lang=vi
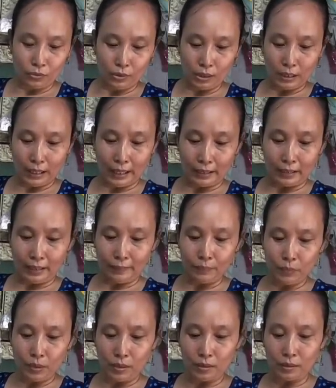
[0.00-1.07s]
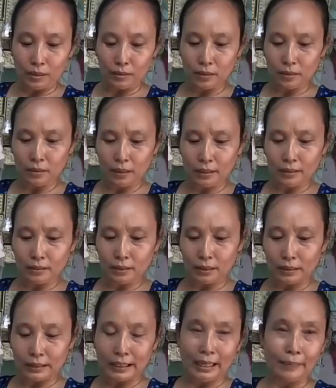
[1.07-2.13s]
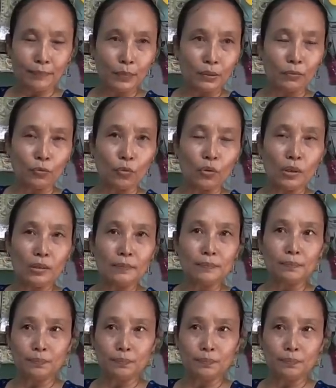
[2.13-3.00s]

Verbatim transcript: nhất là cảm ơn nhất là cái tình cảm mà của